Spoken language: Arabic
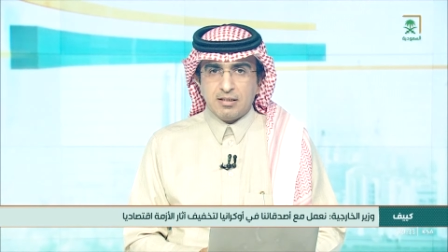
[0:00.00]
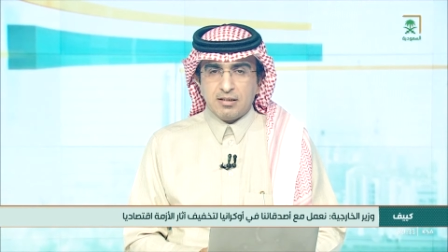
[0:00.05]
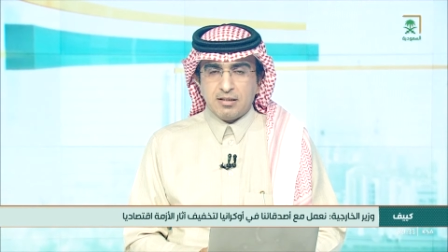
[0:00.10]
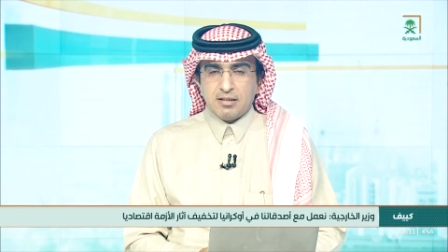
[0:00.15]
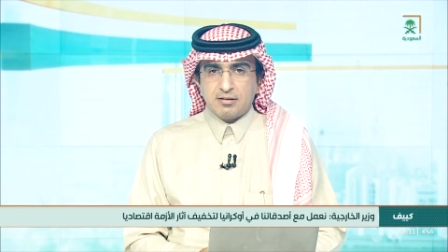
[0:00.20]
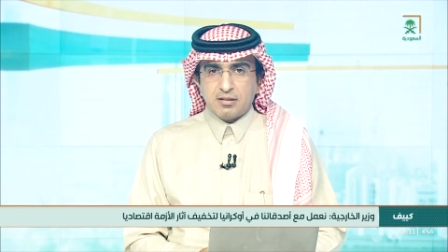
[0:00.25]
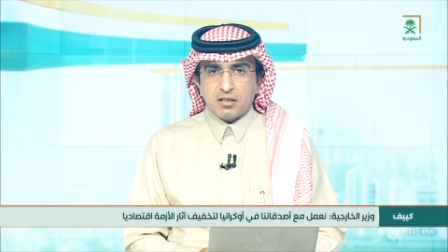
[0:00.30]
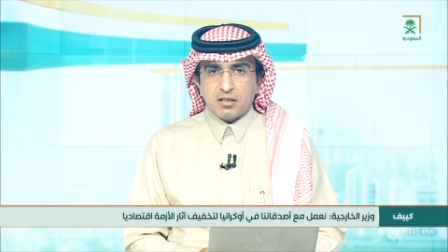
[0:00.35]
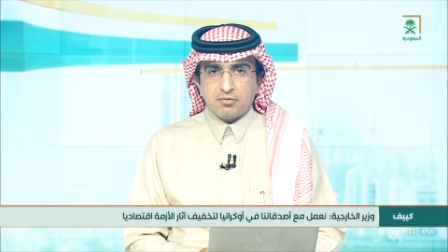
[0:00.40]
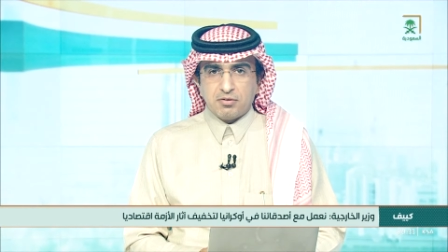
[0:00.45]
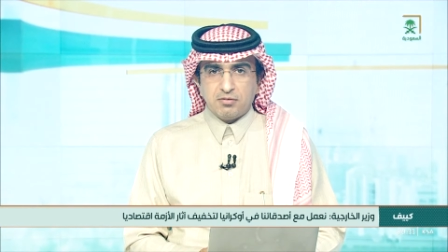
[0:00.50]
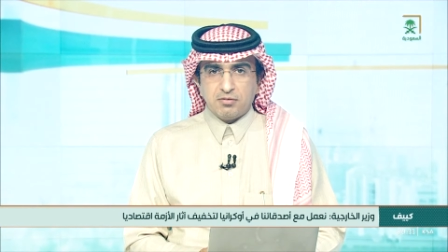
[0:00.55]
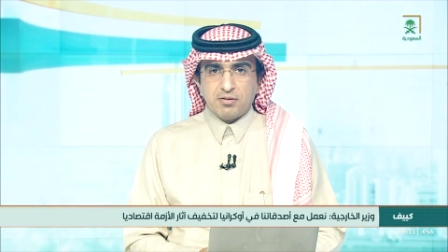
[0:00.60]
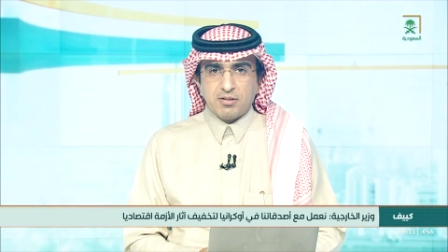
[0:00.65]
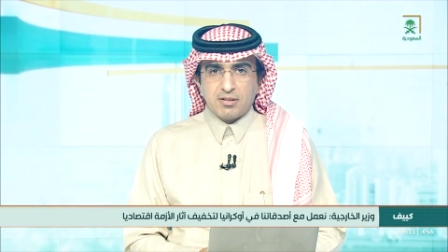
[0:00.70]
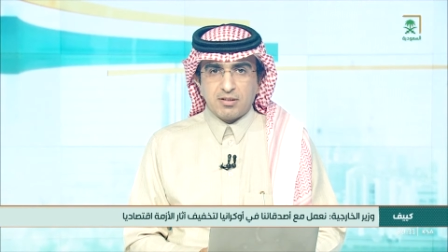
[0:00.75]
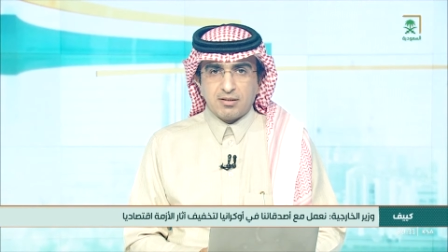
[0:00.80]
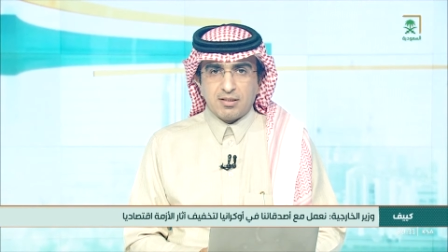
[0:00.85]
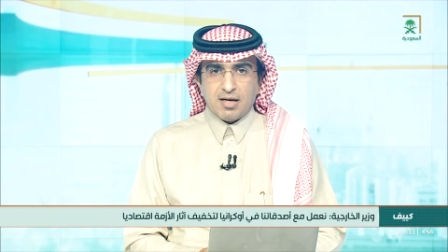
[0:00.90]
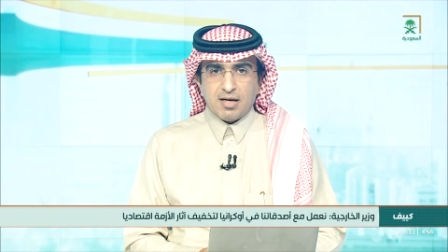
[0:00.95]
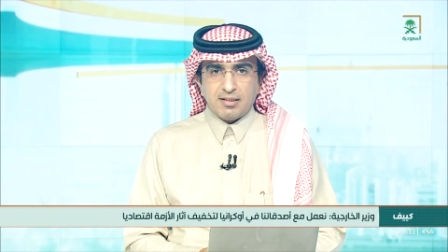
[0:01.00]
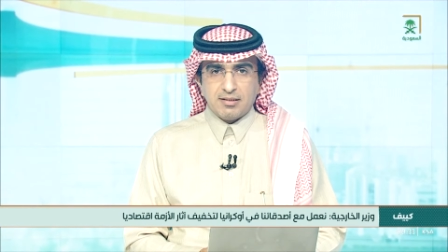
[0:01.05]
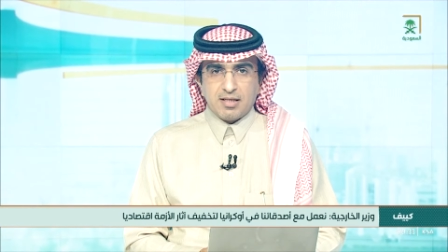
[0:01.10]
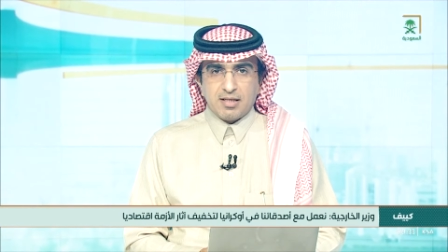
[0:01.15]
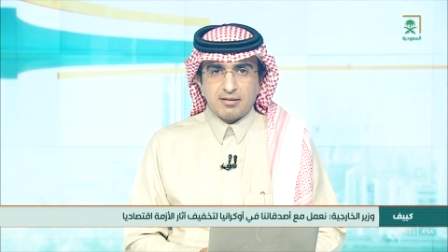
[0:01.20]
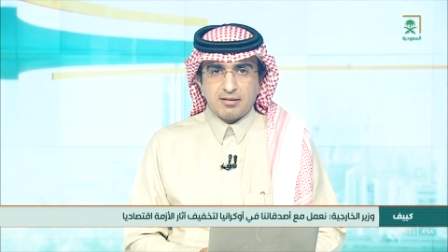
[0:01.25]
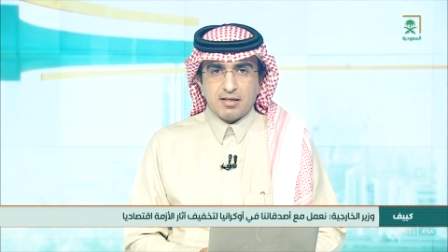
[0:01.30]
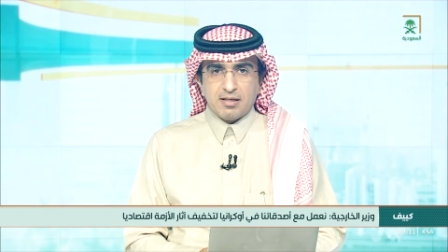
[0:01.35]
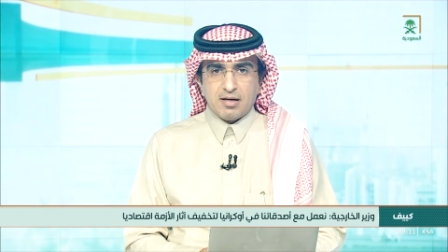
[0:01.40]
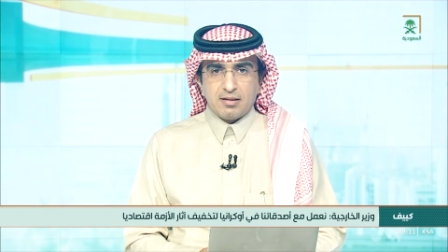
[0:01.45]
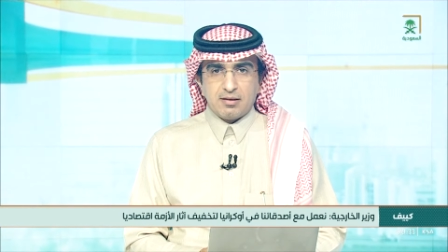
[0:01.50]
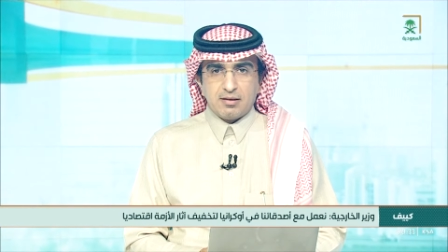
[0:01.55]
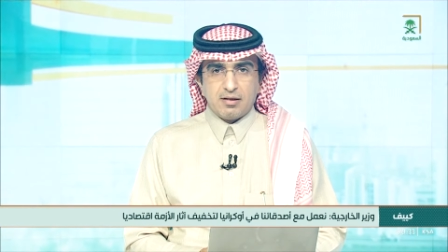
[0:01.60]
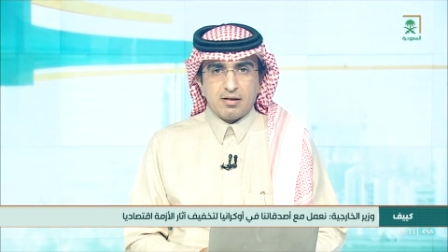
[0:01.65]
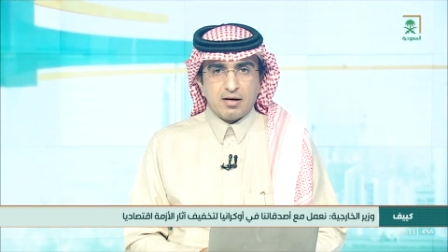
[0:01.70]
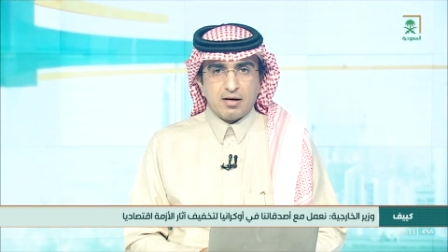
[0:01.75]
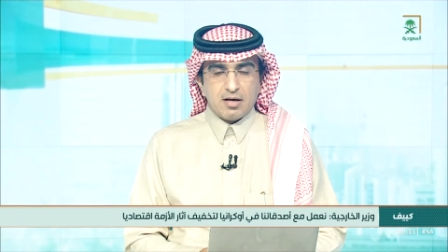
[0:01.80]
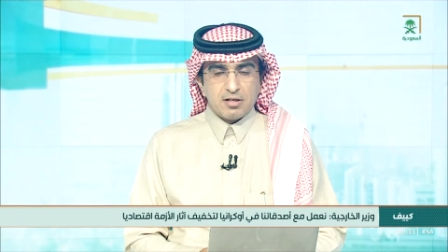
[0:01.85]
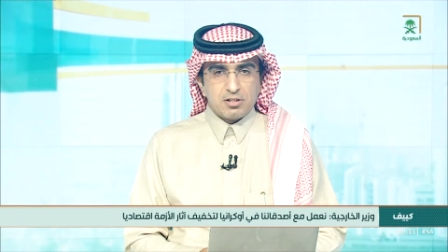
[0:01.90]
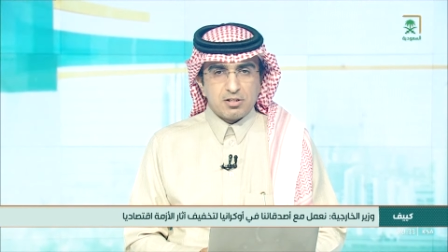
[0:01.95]
لتخفيف تداعيات هذه
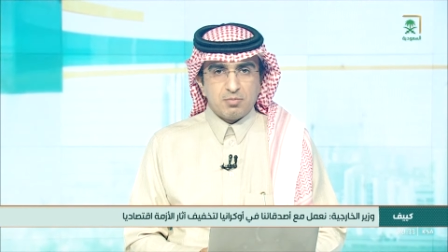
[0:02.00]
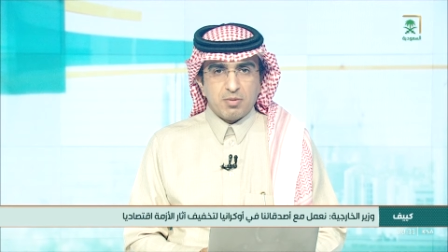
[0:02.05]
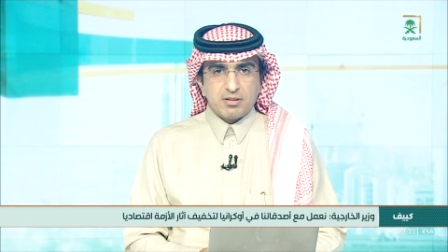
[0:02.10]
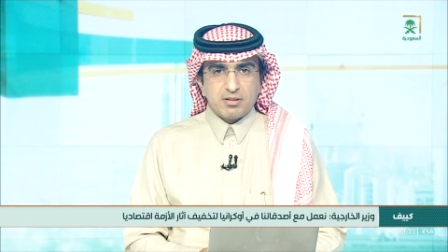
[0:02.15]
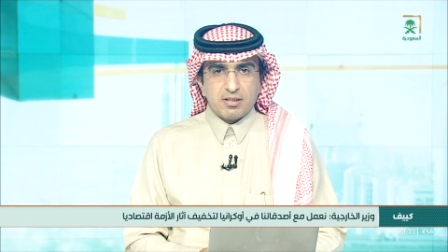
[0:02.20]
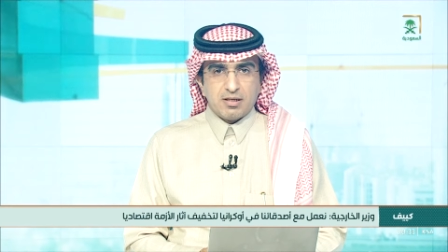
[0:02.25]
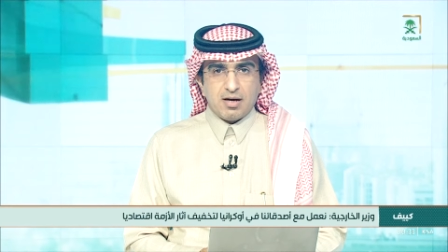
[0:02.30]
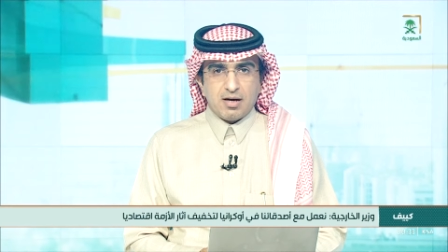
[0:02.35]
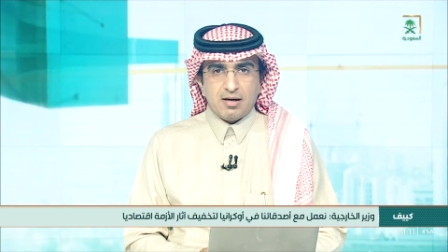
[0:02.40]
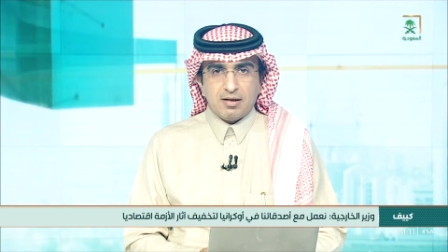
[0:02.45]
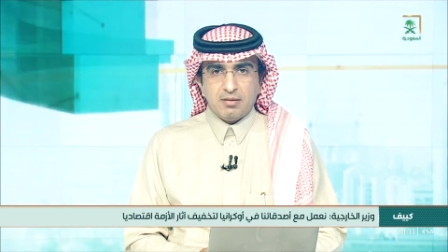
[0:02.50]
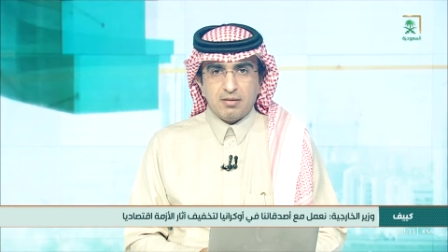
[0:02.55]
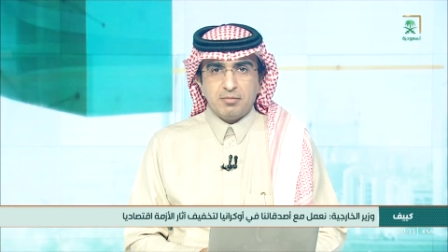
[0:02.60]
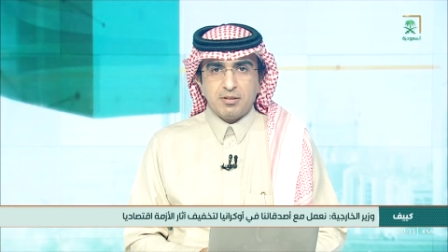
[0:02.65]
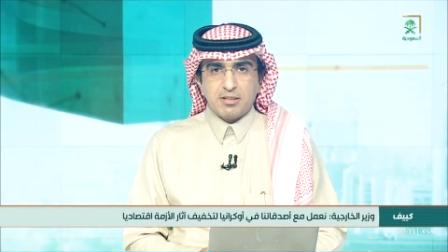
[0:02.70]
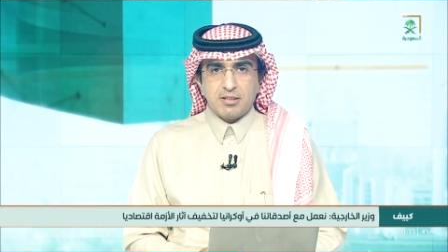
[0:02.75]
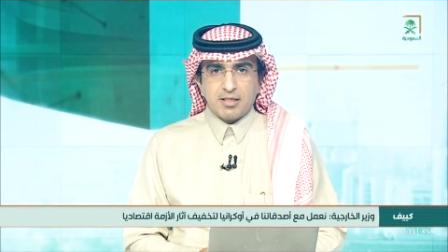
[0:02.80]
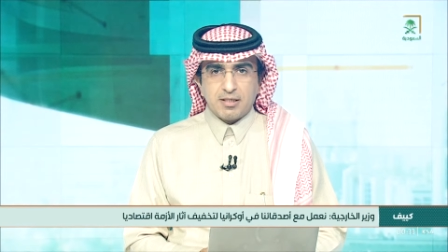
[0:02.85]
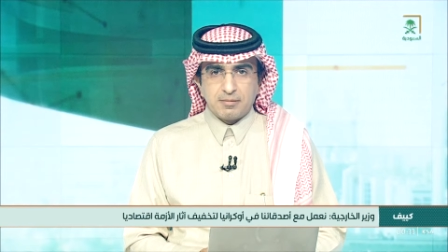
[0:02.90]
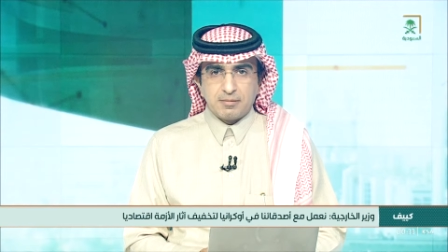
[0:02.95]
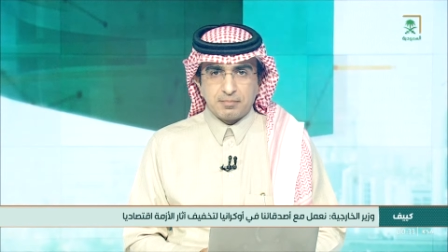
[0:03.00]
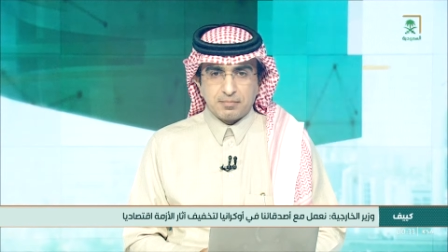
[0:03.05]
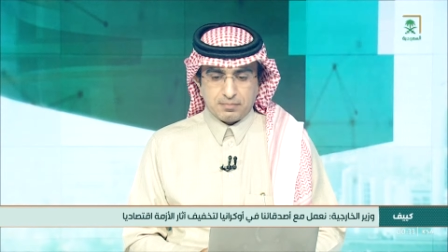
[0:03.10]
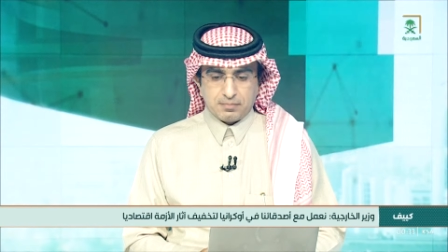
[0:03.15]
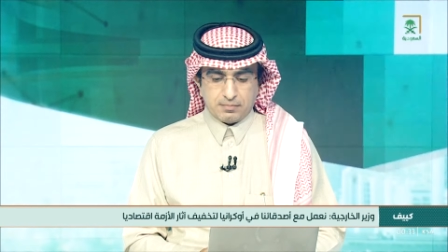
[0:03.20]
الأزمة العالمية